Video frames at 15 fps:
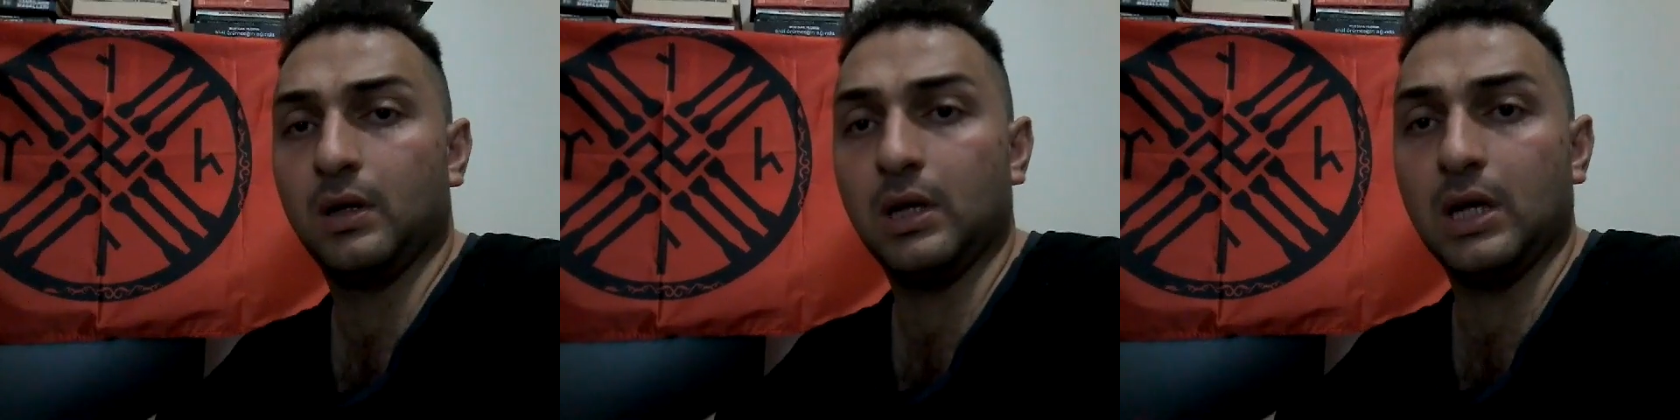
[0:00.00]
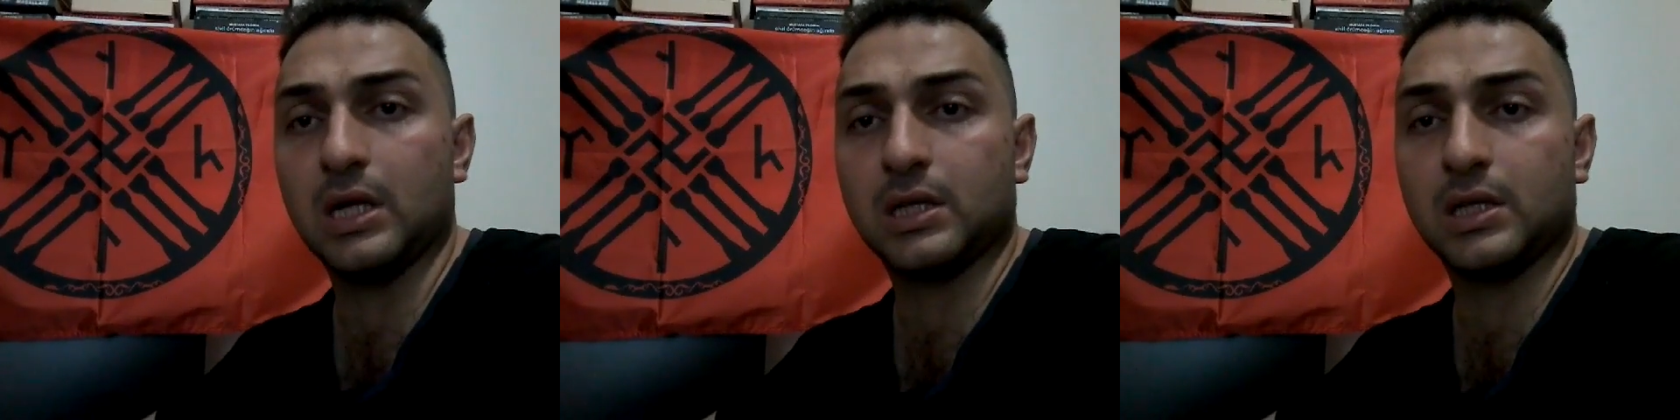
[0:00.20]

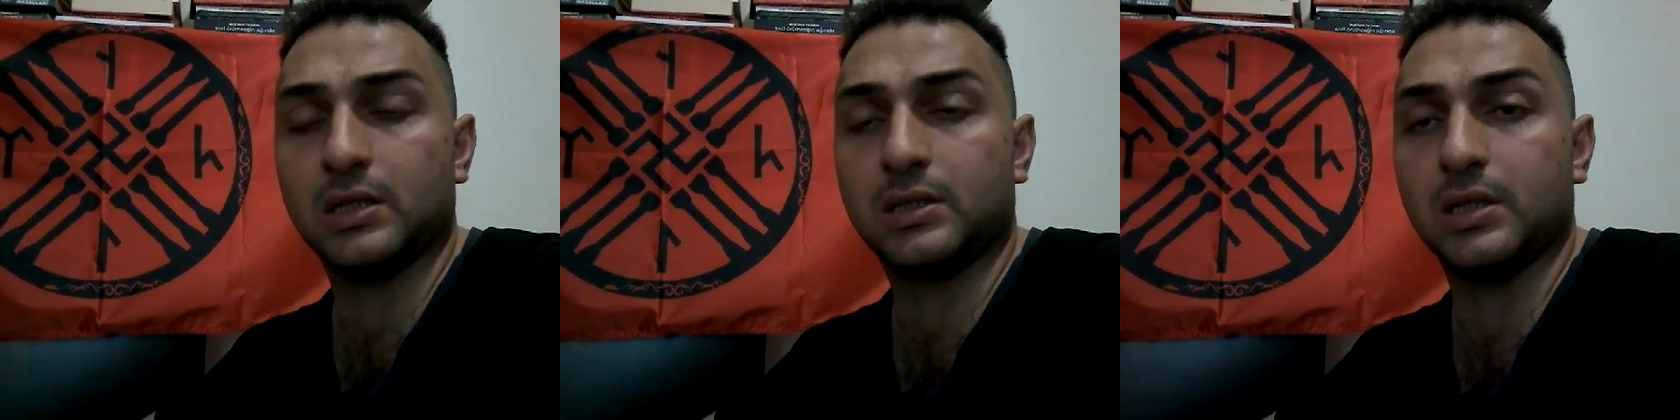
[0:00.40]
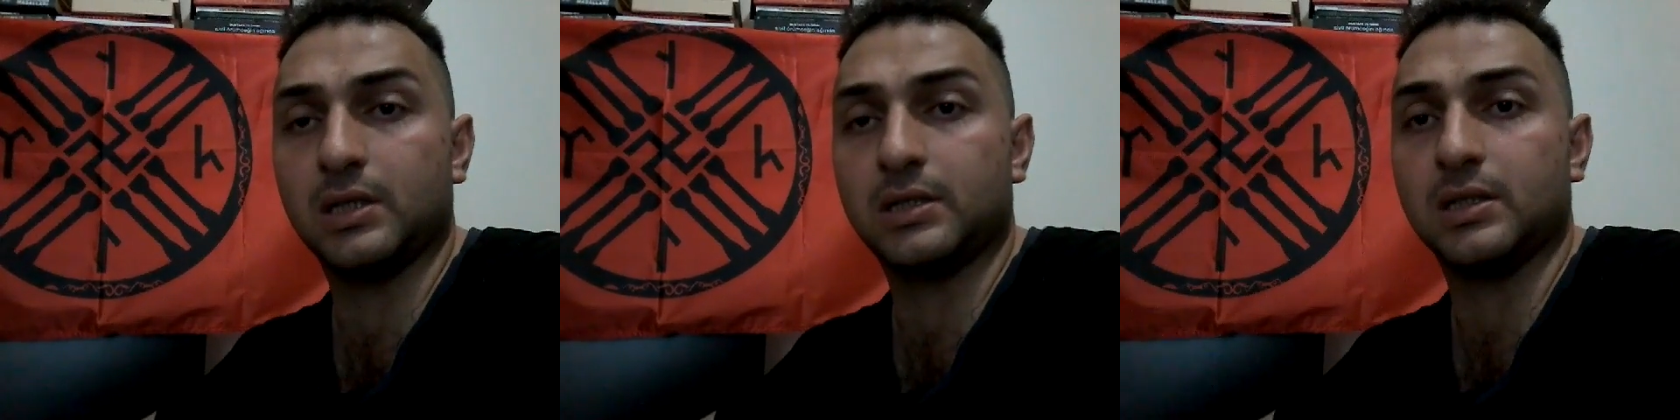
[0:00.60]

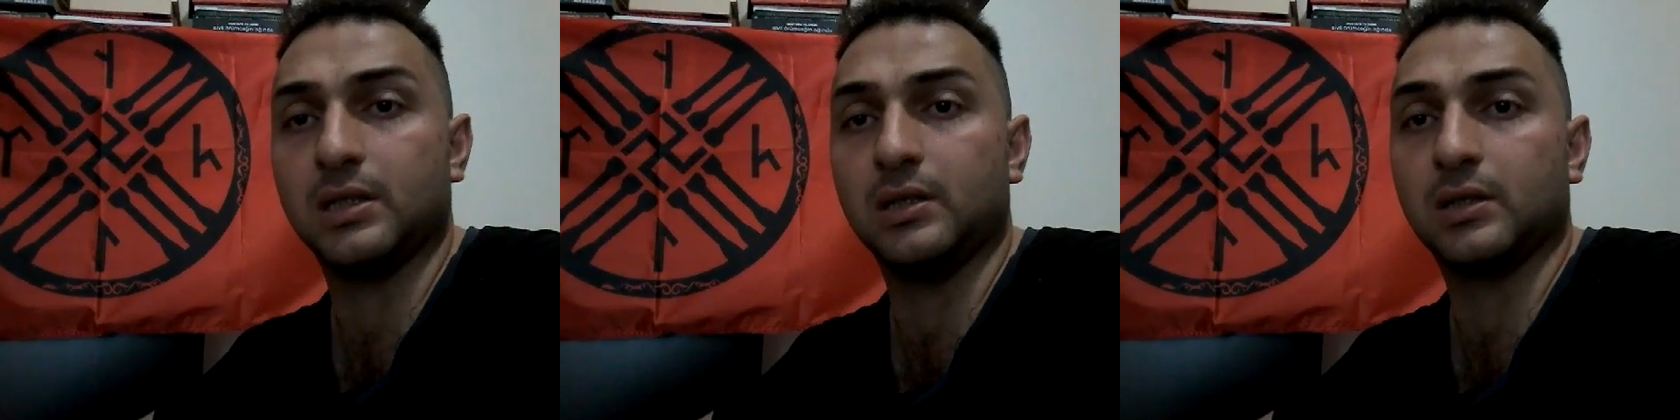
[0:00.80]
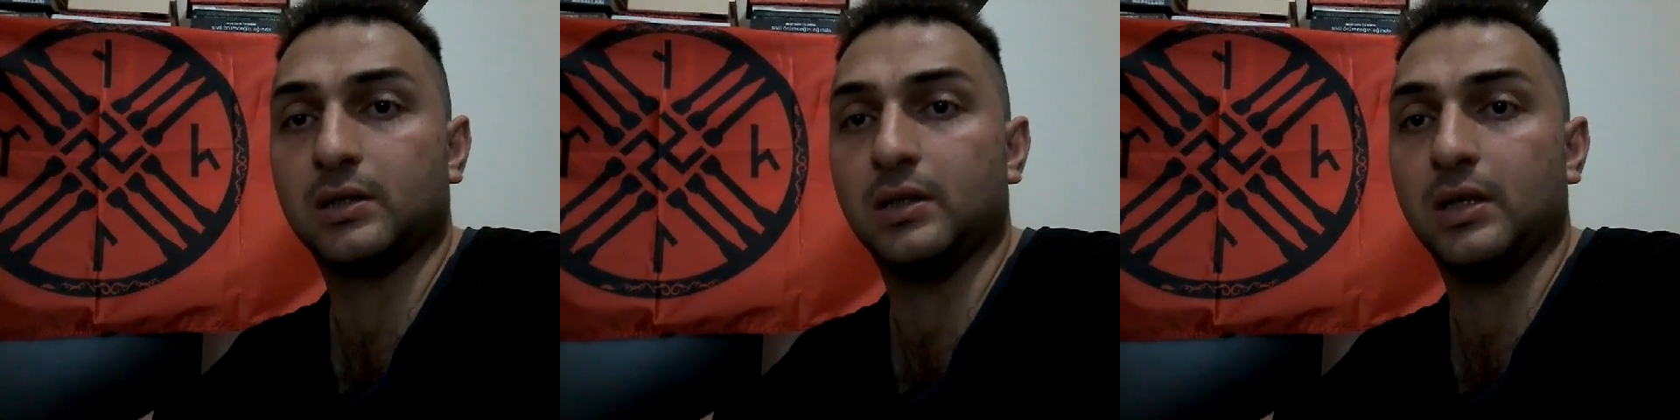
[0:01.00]
Herkese
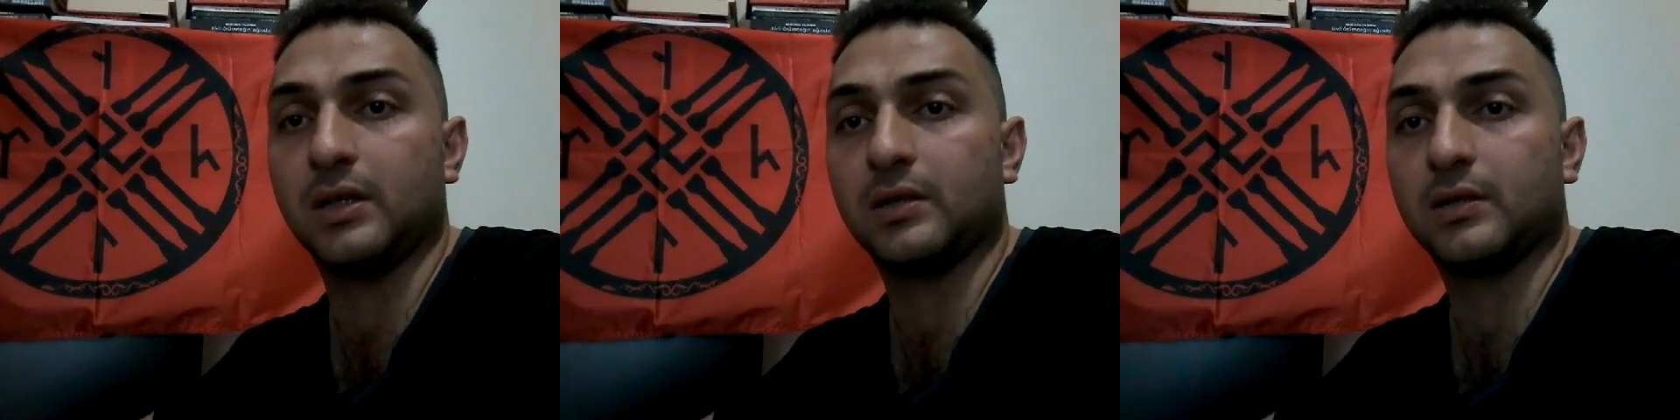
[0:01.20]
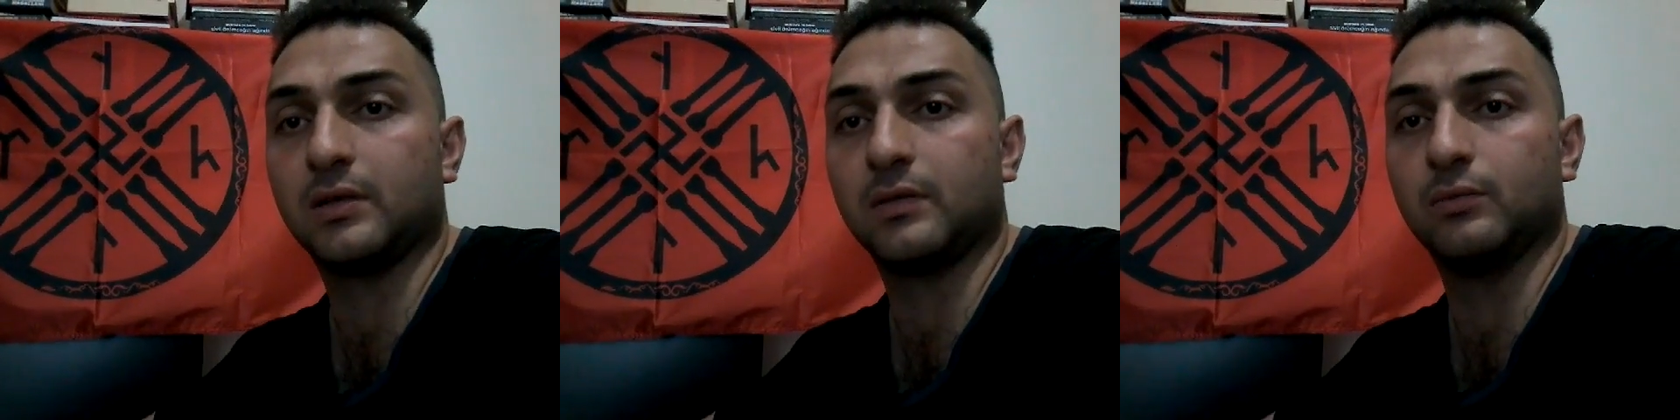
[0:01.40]
esenlikler.